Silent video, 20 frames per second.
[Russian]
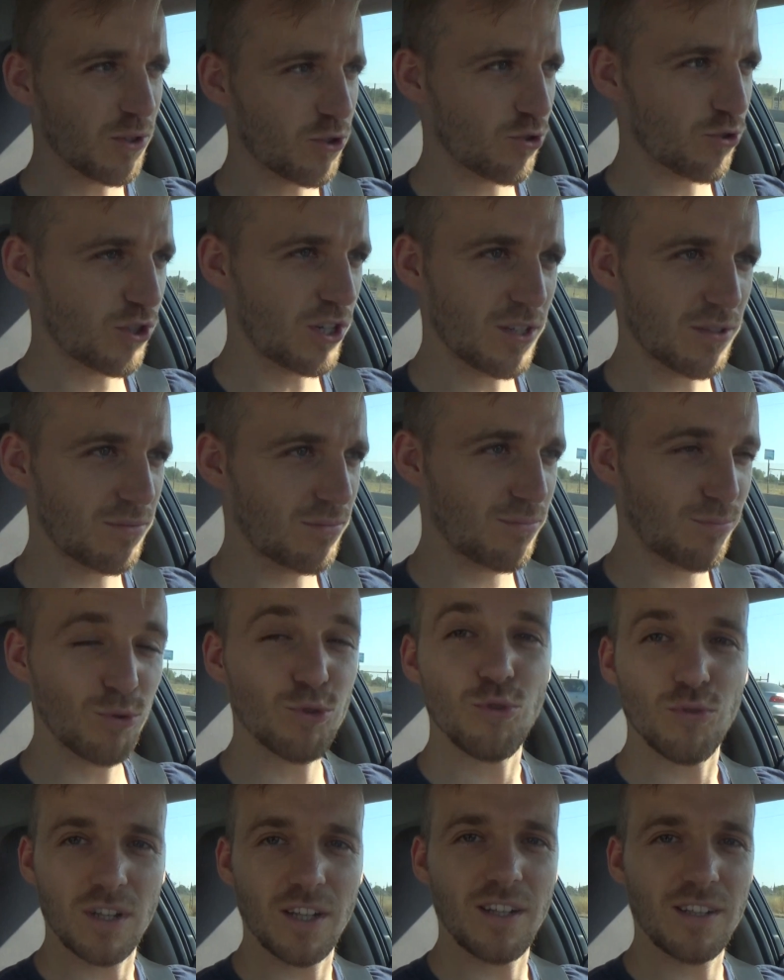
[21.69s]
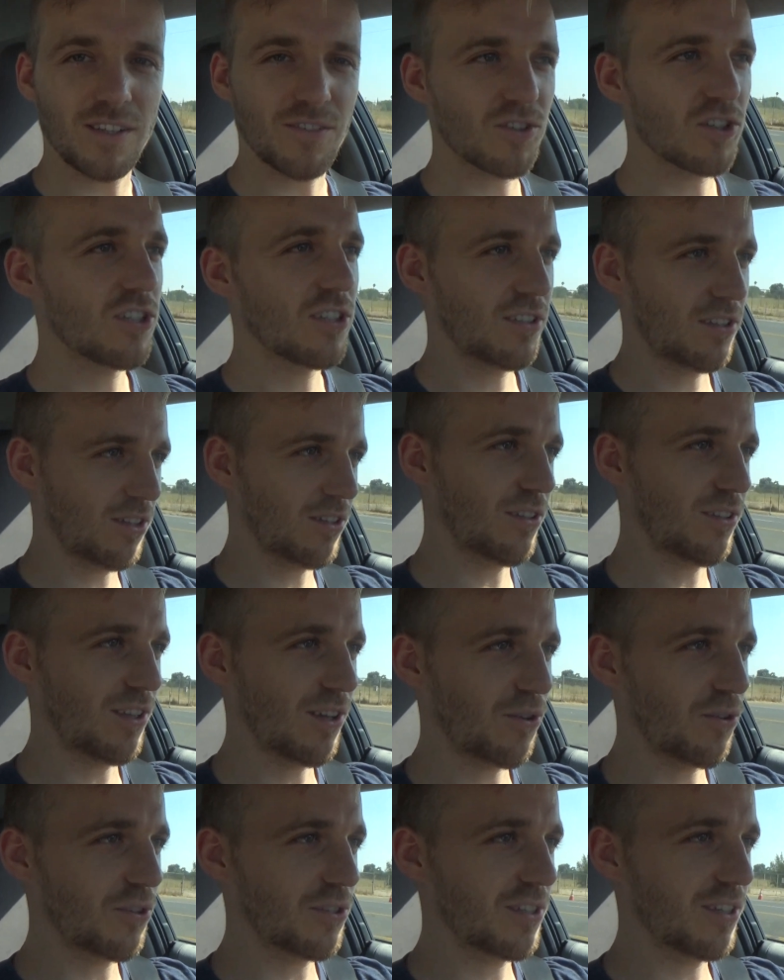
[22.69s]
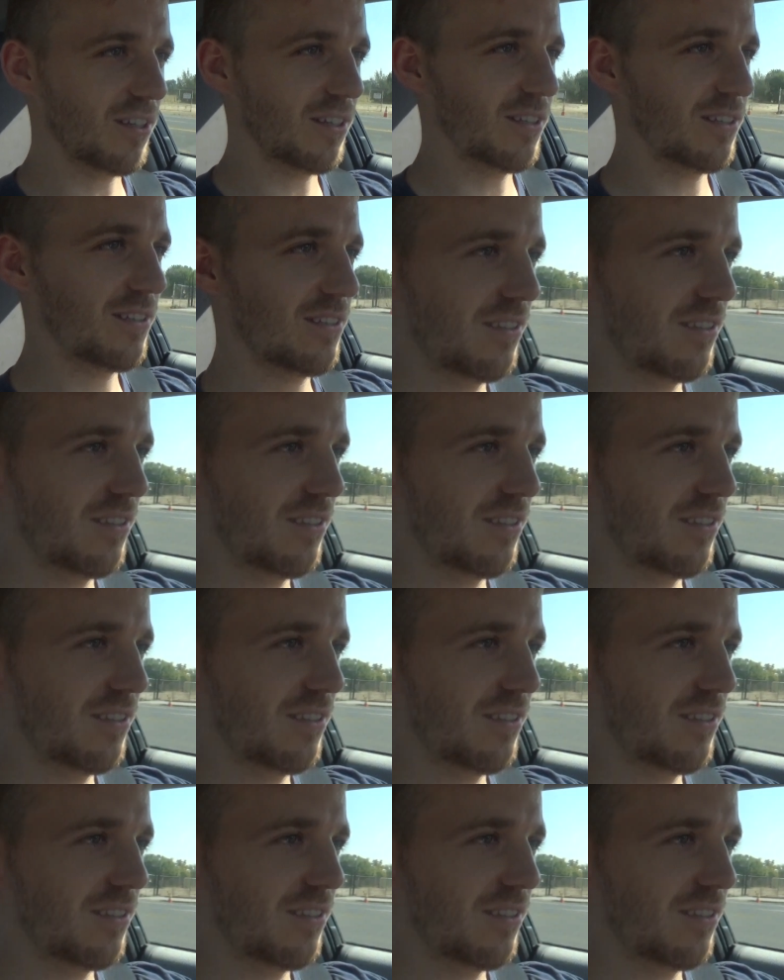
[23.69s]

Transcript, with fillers: что сейчас буду когда-то в жизни за такое делать.